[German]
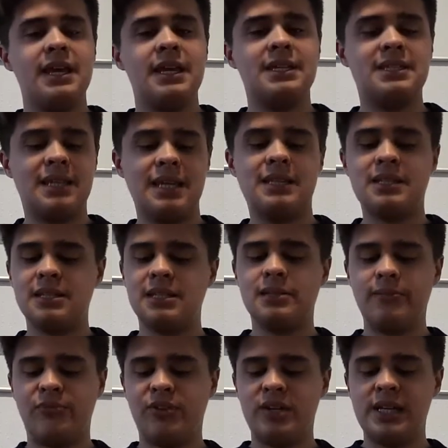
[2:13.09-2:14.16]
Jetzt geht es in
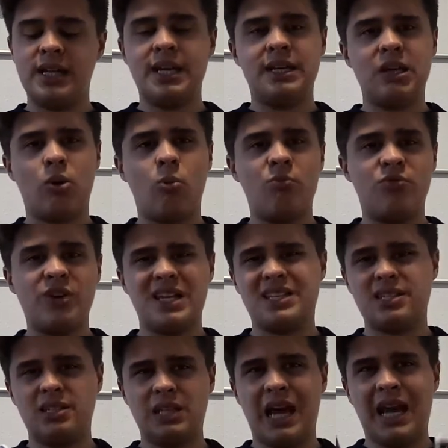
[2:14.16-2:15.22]
diesem Fall eher darum,
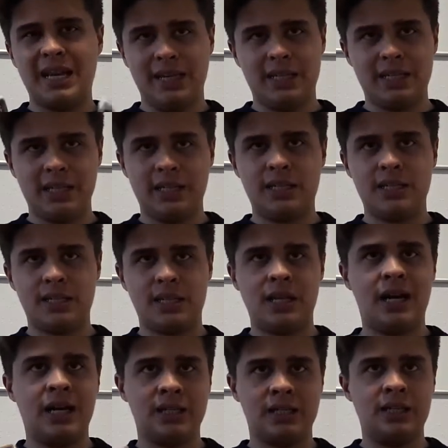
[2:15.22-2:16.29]
was ist anders an diesen
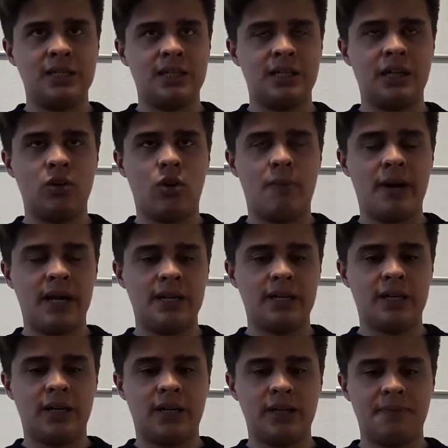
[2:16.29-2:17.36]
Karten als an den
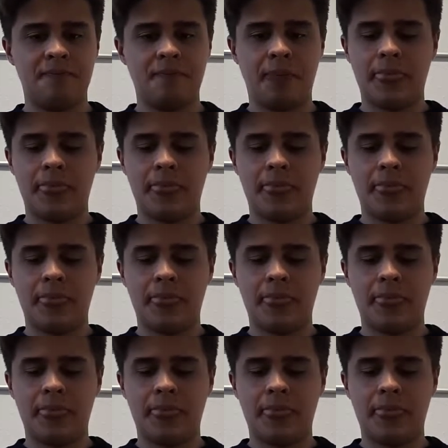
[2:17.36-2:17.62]
normalen Karten.